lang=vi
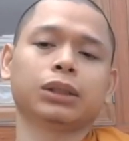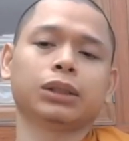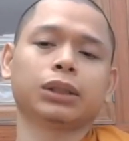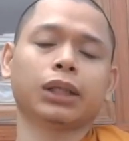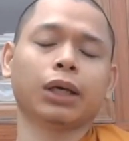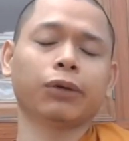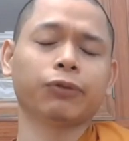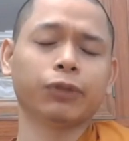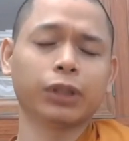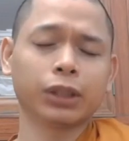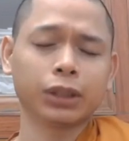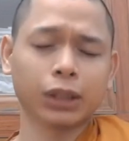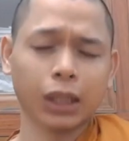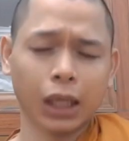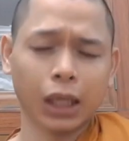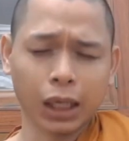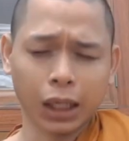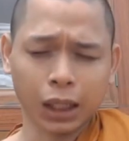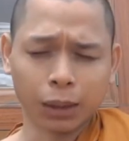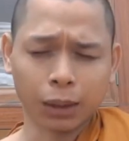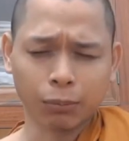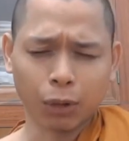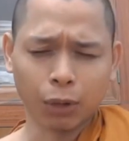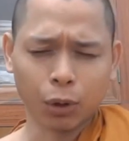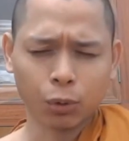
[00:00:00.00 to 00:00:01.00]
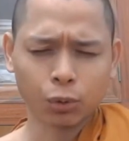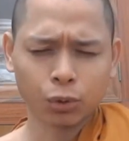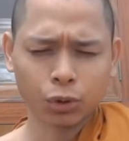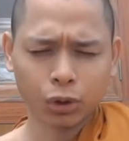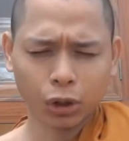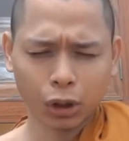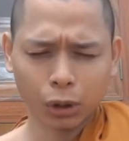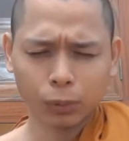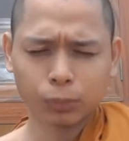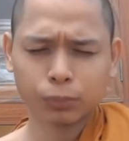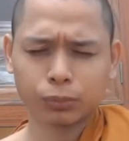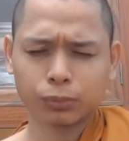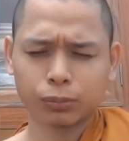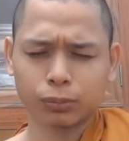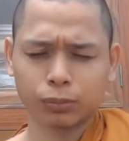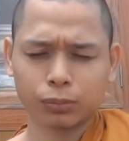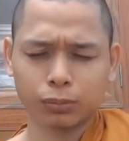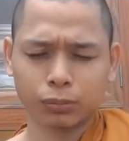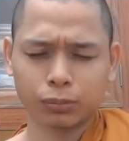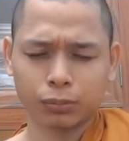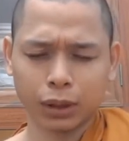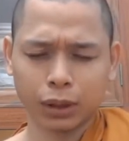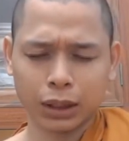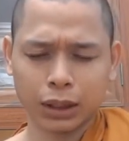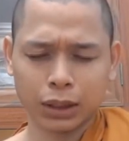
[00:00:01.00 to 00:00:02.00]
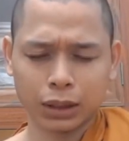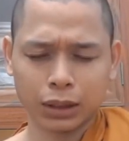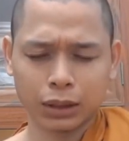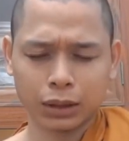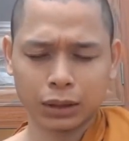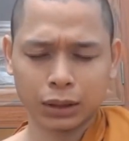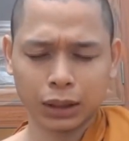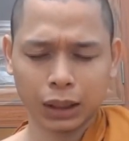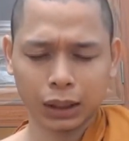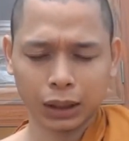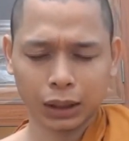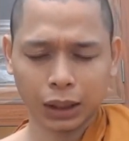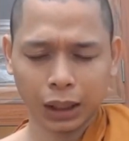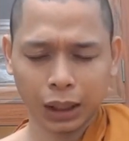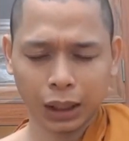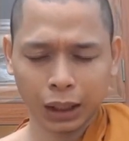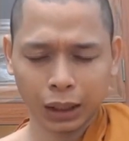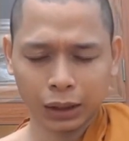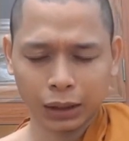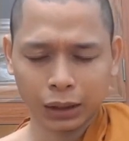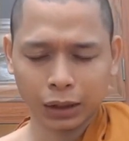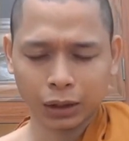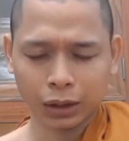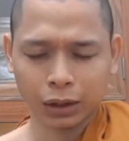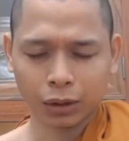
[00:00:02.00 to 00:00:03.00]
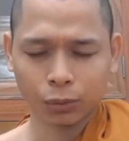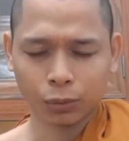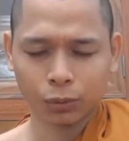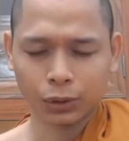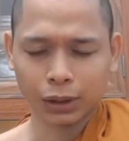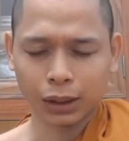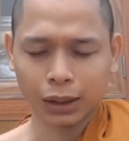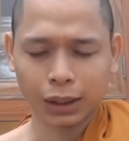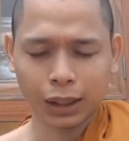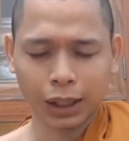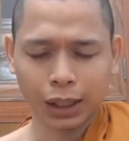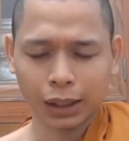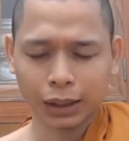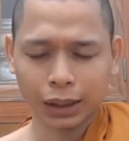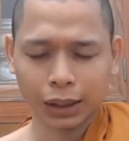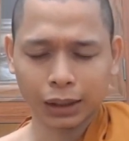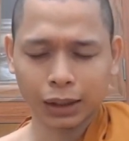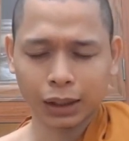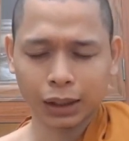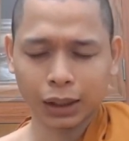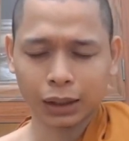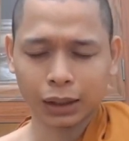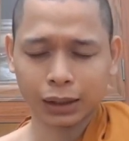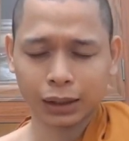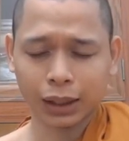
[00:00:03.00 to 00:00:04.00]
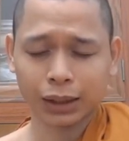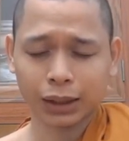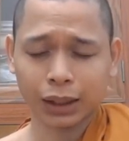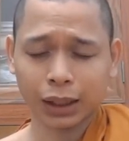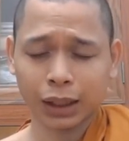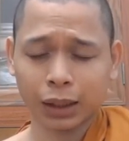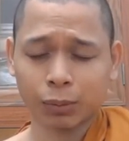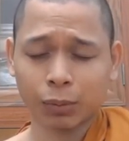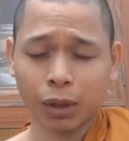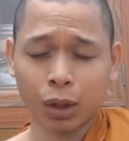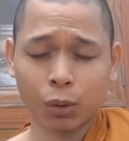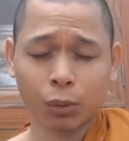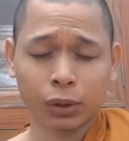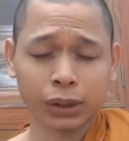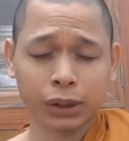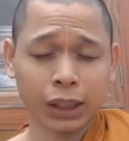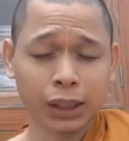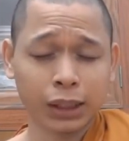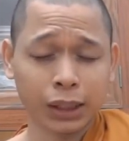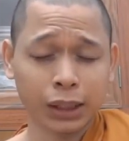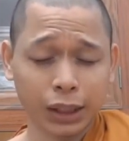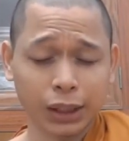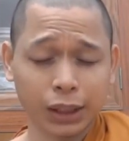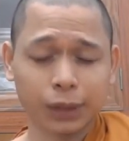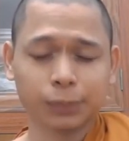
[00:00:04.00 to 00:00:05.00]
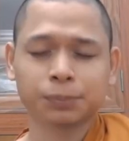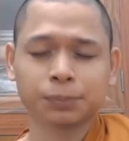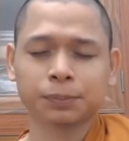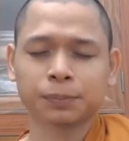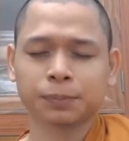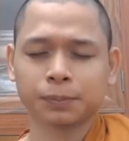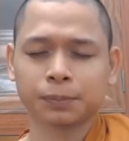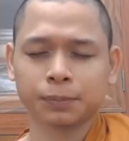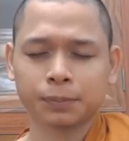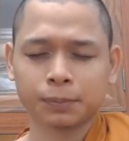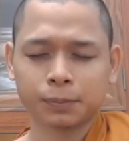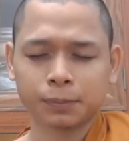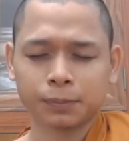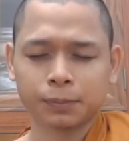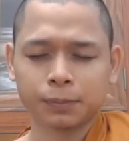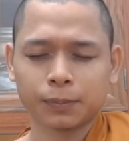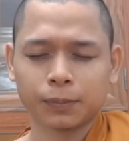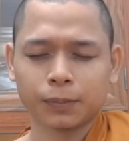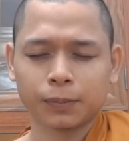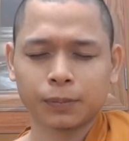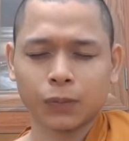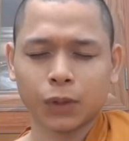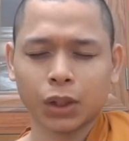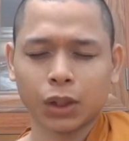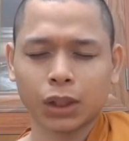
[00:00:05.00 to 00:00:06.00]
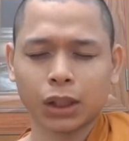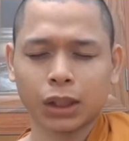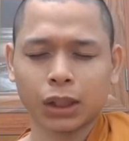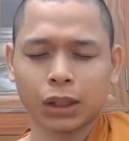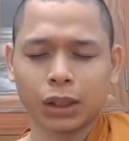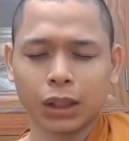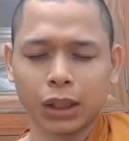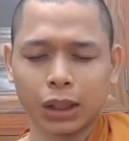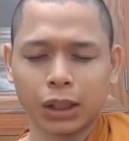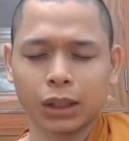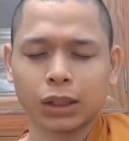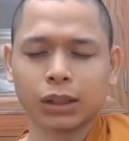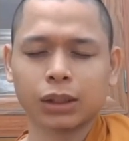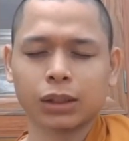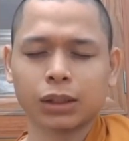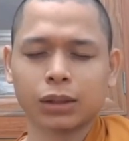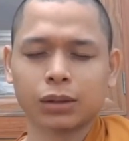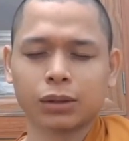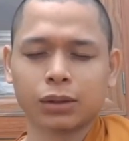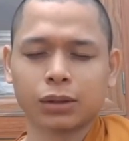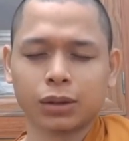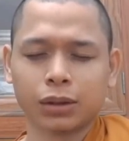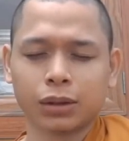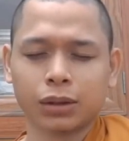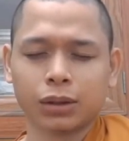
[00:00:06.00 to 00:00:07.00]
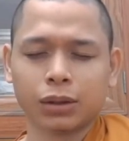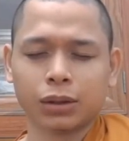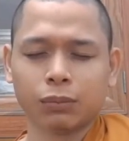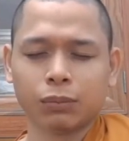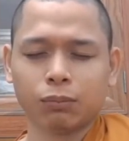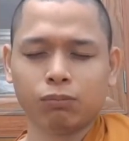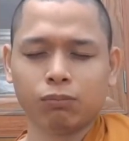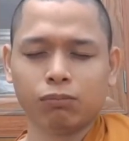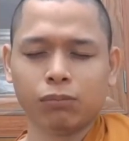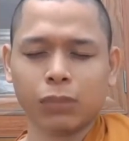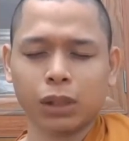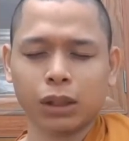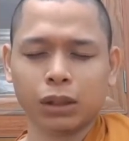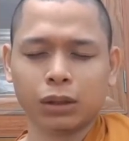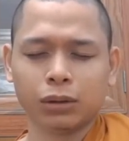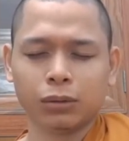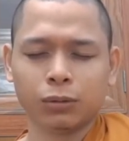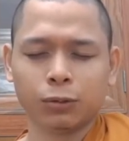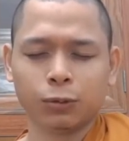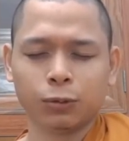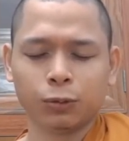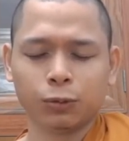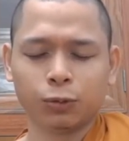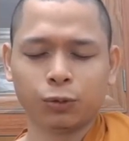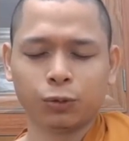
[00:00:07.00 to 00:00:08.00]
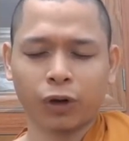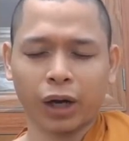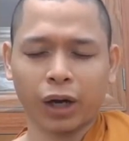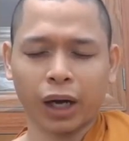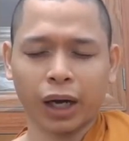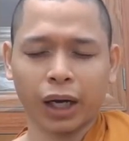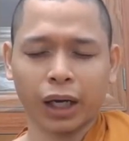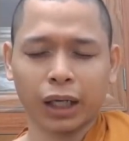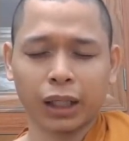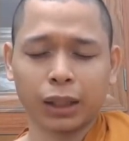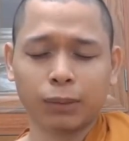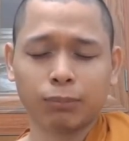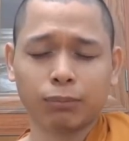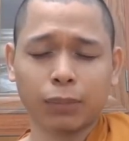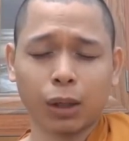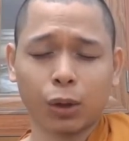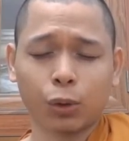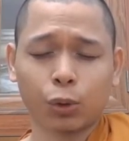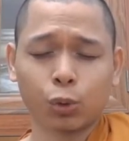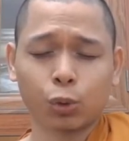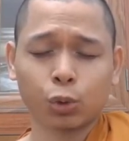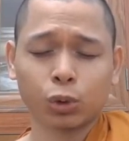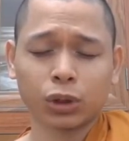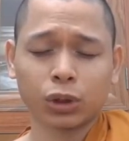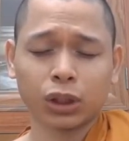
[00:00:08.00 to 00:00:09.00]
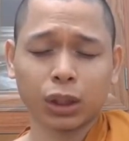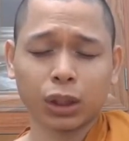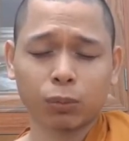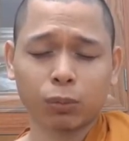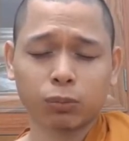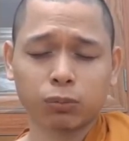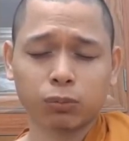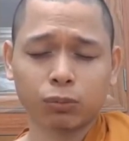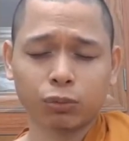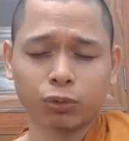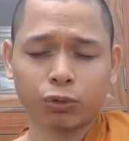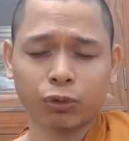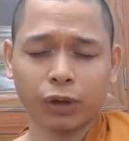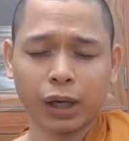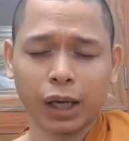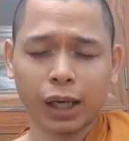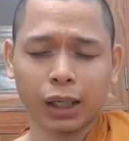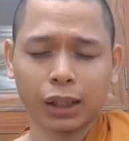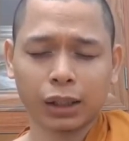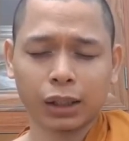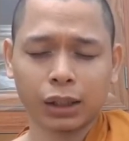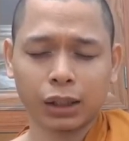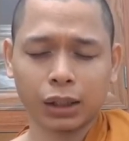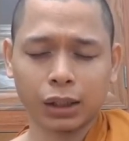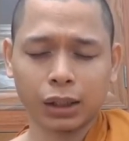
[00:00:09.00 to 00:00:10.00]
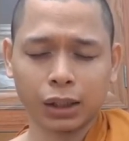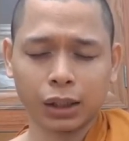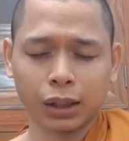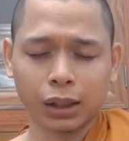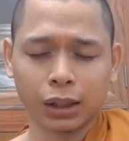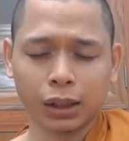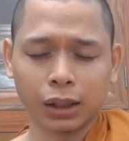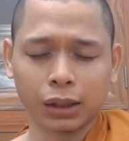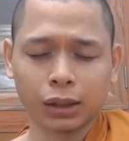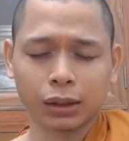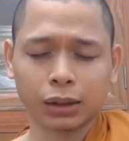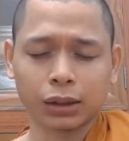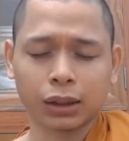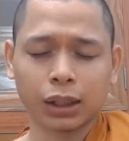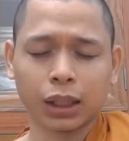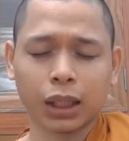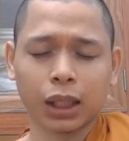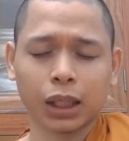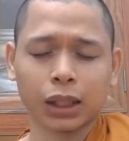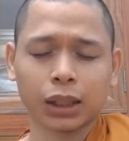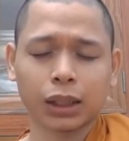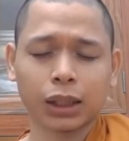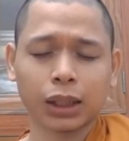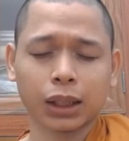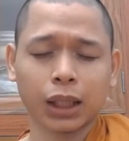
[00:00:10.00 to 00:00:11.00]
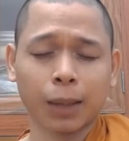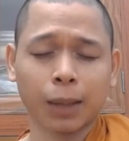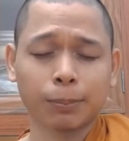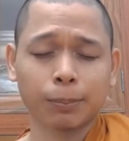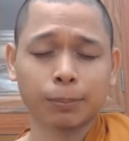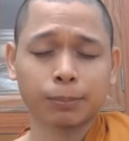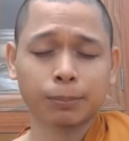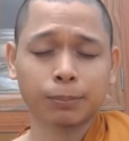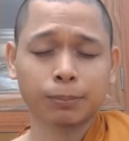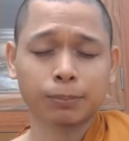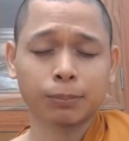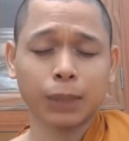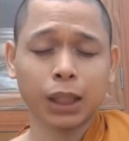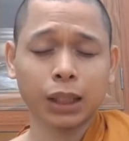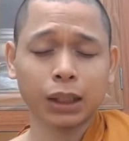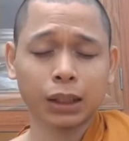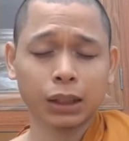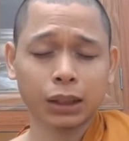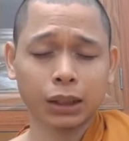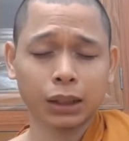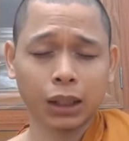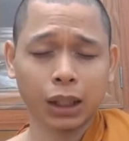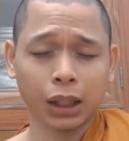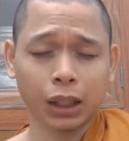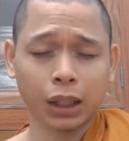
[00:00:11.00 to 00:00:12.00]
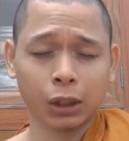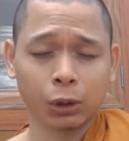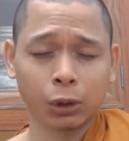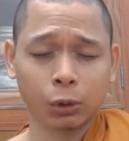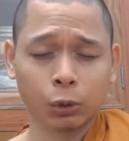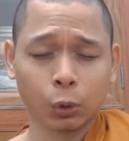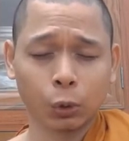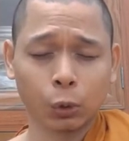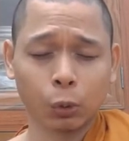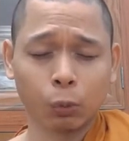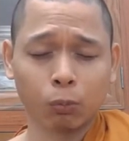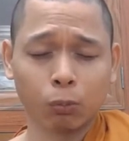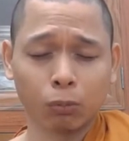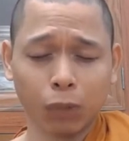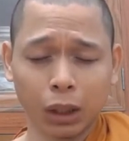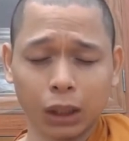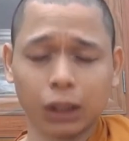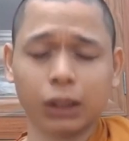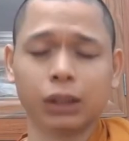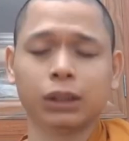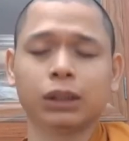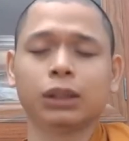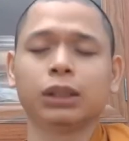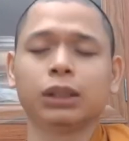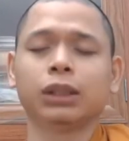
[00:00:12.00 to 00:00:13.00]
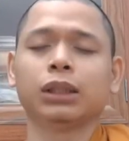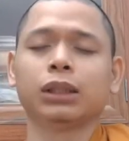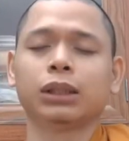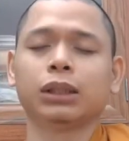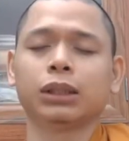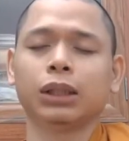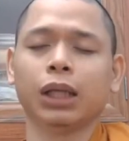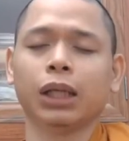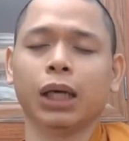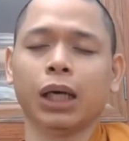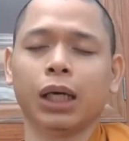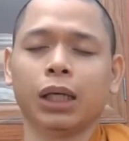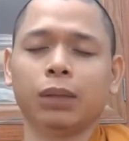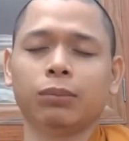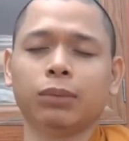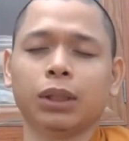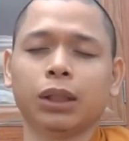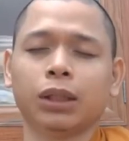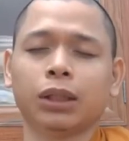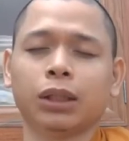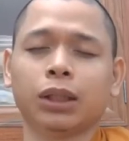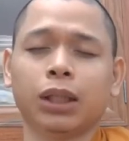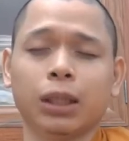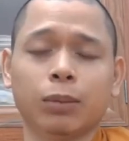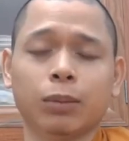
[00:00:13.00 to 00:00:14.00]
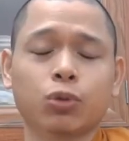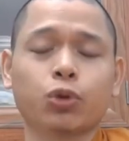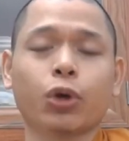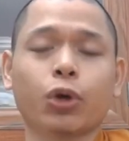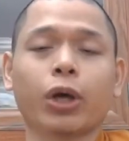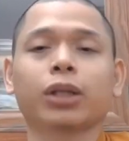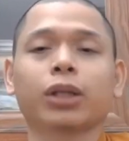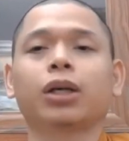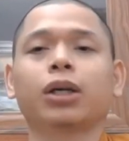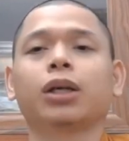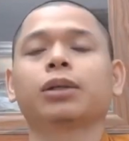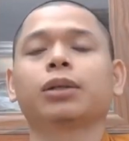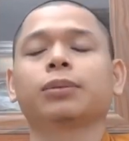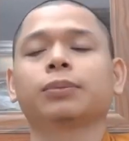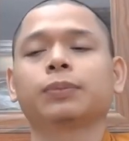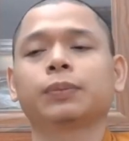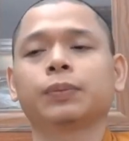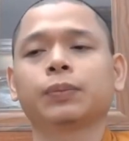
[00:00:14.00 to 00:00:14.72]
cái vấn đề mấu chốt mà sư nhắc lại để cho quý vị nghe nãy giờ tay này nó bỏ qua tay kia đó là gì mình phải mau chóng phát hiện cái tâm bất thiện của mình để mình kiểm soát nó